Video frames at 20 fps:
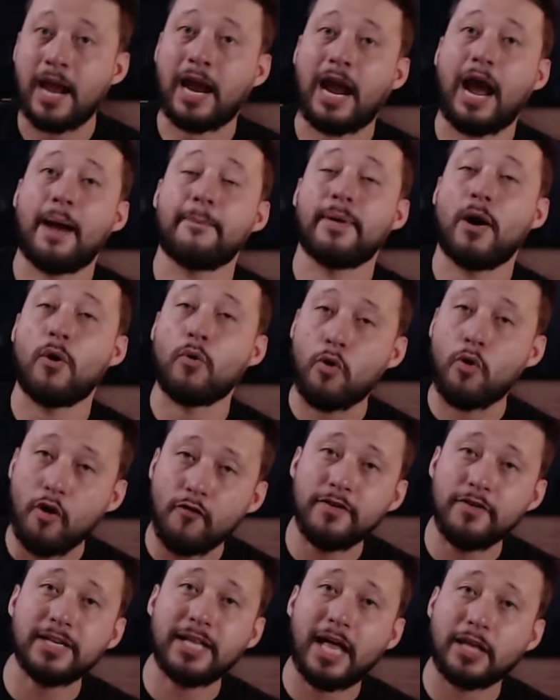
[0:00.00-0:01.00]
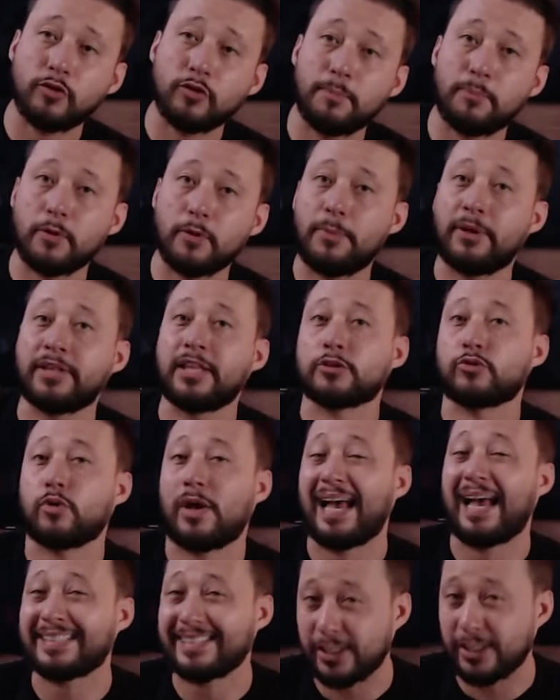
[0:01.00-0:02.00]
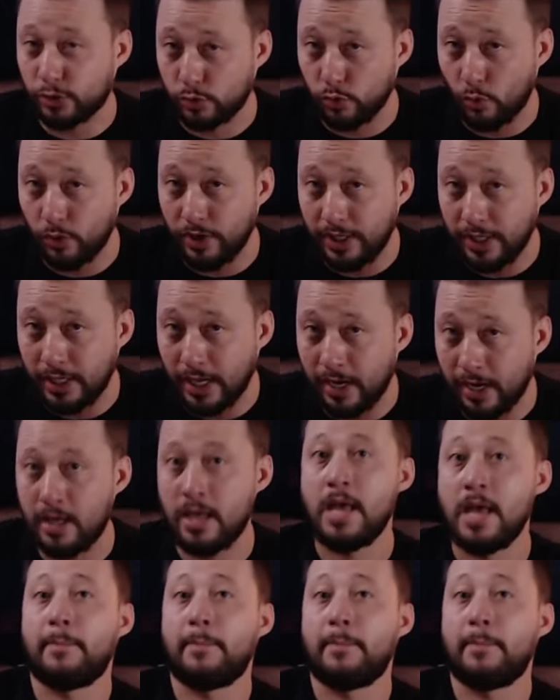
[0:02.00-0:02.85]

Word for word: cabe ao governador, por meio da sua assessoria,